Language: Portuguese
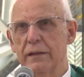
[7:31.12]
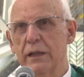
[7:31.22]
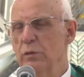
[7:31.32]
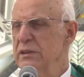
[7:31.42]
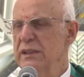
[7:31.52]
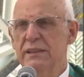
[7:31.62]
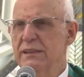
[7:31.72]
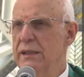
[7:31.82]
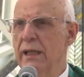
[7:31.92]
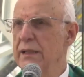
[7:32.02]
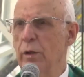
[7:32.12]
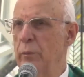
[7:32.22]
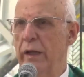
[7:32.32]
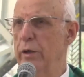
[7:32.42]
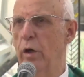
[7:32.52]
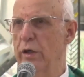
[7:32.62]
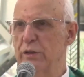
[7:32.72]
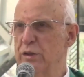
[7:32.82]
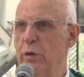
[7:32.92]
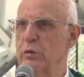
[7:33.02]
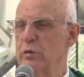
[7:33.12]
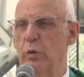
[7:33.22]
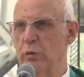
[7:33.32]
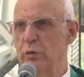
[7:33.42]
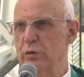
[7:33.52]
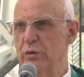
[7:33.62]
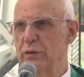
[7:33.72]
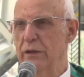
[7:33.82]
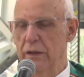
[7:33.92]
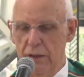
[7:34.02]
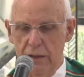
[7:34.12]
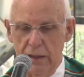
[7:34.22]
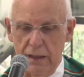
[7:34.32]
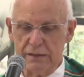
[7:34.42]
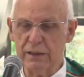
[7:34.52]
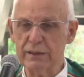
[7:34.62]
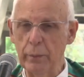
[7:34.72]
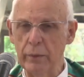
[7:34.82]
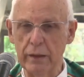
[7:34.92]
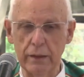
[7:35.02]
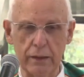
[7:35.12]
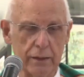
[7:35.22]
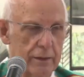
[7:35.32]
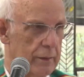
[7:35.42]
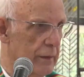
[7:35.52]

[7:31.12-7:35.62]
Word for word: não se sintam melhores que os outros. Essa semana